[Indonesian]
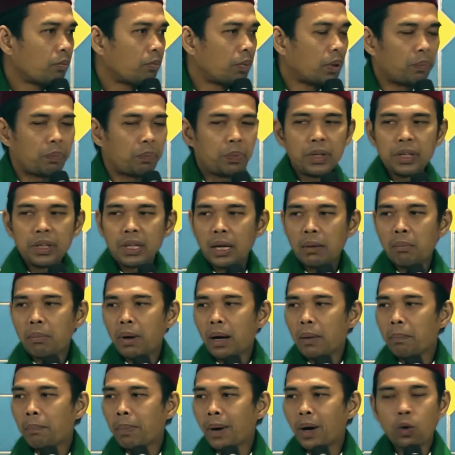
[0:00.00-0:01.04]
pipinya
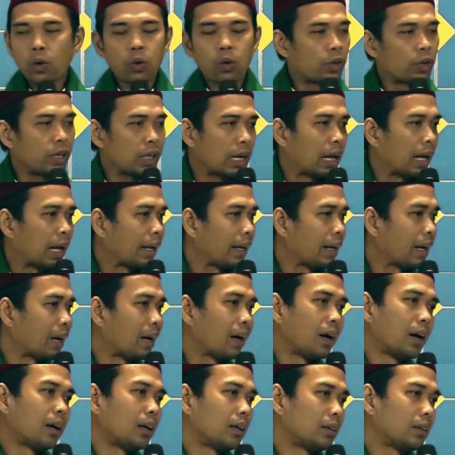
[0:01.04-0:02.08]
bak pauh dilayang.